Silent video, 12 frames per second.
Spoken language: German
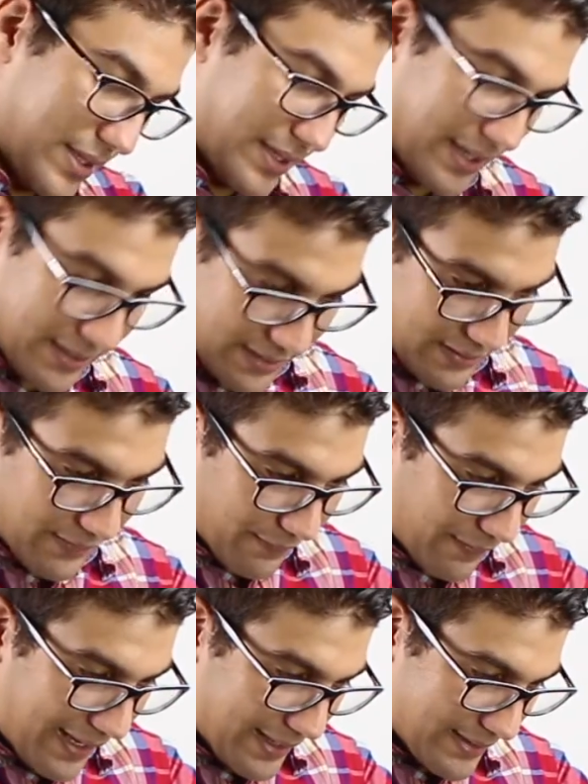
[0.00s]
das
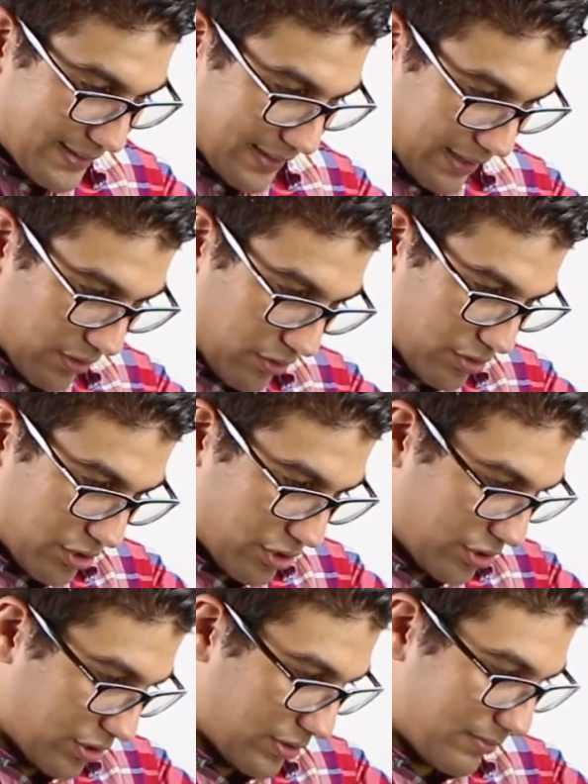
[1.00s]
war's auch
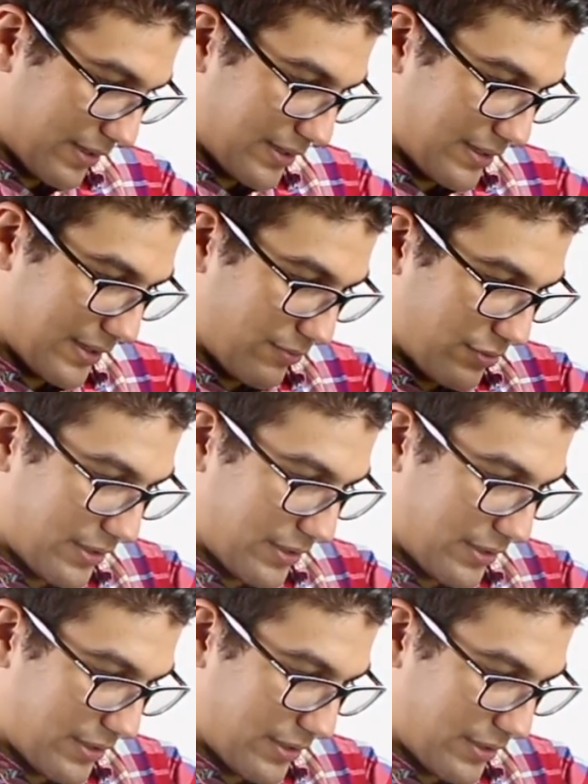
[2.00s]
schon, meine Damen